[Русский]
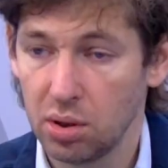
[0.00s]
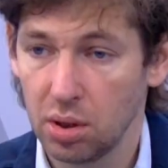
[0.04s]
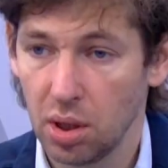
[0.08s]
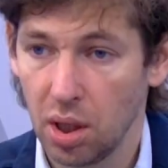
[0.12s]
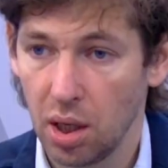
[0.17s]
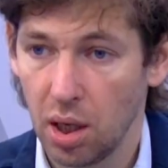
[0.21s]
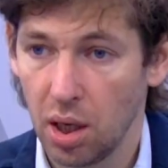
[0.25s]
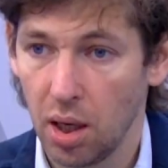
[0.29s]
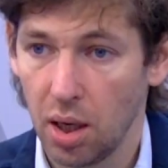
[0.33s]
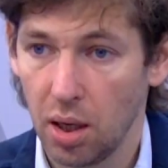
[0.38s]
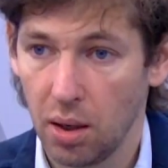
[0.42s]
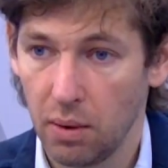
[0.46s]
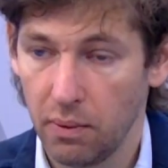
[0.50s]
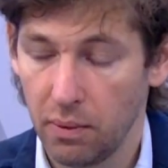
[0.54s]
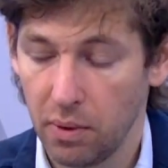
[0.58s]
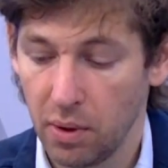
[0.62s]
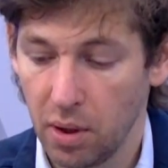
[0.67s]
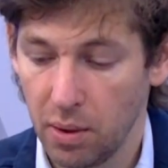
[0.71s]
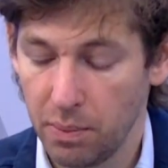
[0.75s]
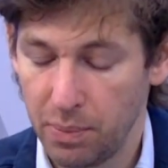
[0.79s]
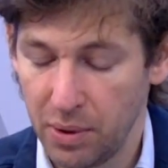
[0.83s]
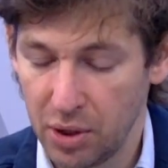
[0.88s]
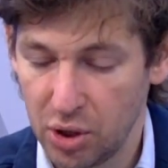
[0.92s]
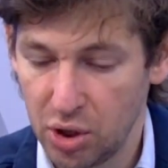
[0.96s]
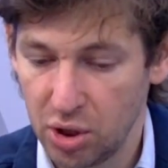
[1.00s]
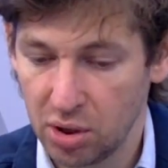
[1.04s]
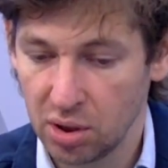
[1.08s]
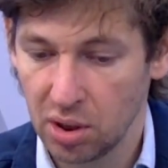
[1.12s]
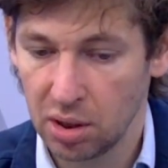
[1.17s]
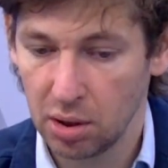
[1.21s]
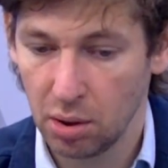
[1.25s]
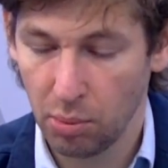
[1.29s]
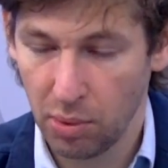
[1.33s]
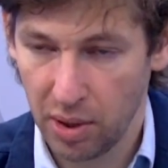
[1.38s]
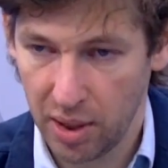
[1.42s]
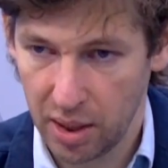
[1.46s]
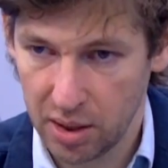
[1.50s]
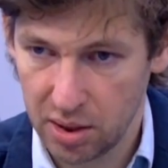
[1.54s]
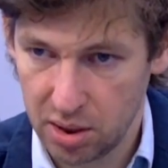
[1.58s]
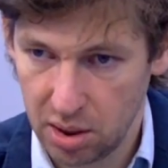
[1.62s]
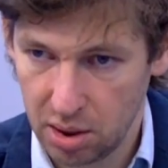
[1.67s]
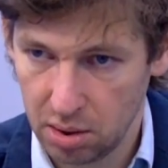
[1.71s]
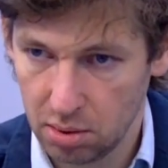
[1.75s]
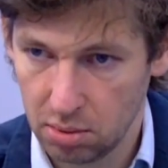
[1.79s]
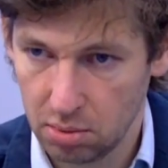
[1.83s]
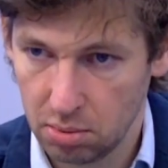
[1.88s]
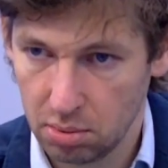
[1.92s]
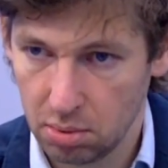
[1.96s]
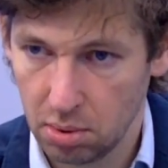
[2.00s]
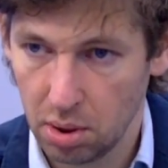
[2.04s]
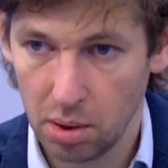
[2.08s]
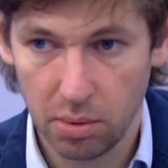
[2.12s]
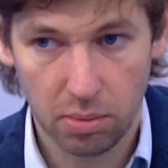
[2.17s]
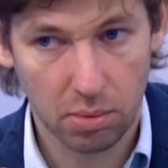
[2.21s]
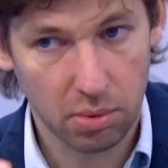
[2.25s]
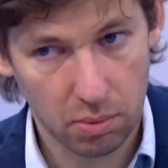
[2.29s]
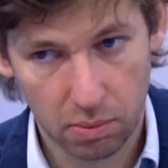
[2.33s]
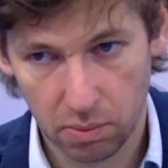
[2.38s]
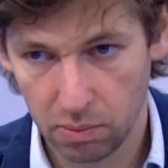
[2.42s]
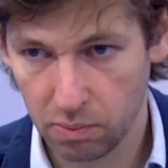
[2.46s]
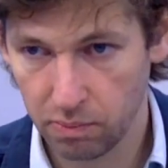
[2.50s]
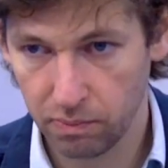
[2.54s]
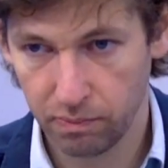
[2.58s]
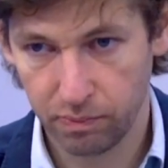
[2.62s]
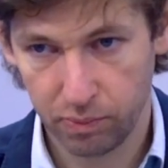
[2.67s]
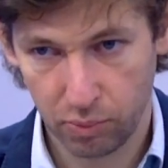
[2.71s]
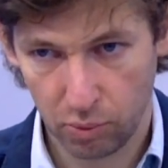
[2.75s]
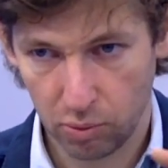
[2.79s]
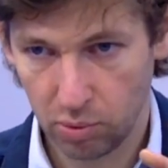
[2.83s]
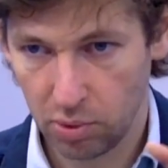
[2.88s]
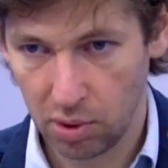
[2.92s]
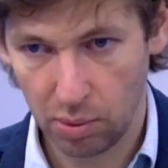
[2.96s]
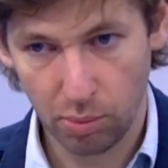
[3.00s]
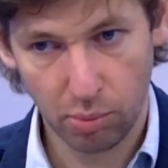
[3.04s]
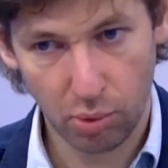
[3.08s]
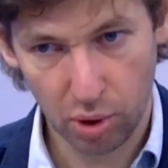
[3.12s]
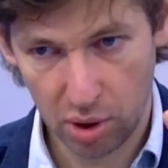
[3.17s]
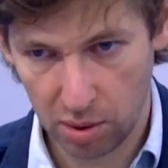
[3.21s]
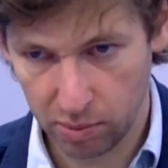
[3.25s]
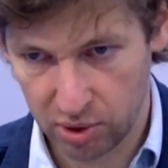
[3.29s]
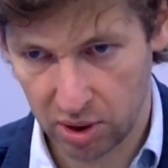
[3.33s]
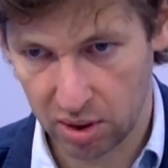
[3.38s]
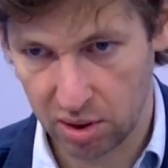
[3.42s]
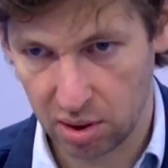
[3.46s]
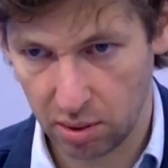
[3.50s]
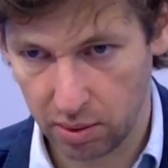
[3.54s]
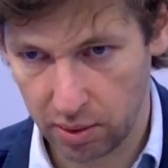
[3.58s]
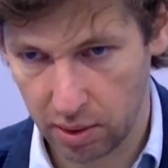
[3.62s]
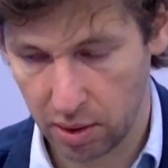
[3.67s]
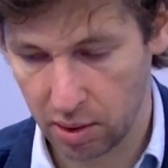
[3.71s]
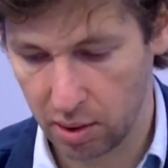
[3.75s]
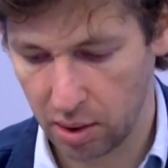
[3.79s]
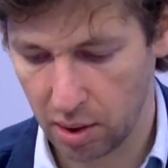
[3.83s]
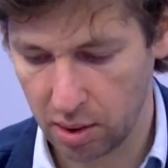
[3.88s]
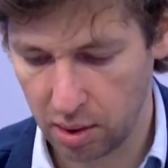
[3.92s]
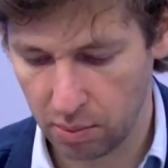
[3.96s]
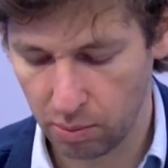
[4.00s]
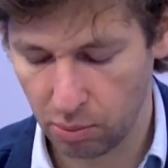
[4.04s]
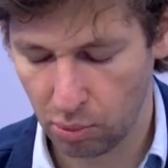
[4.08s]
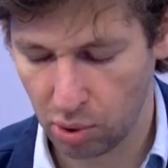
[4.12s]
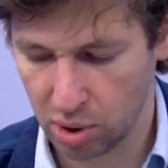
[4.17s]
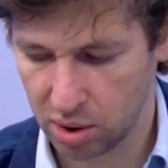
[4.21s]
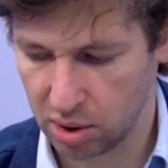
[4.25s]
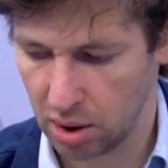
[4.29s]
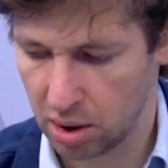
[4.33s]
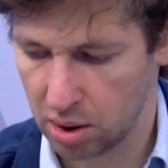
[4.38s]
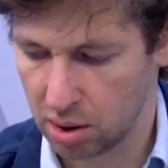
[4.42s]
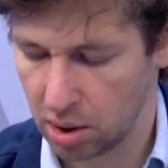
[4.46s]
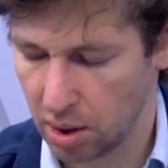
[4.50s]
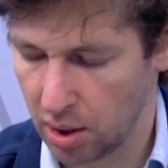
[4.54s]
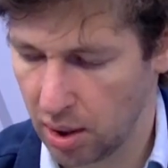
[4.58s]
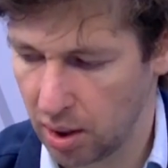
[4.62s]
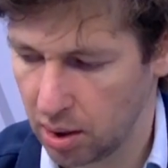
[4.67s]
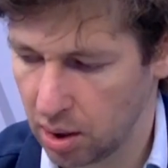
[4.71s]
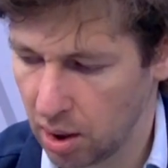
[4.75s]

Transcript: а, а, причина номер один не будем сейчас, э, э, можно их на,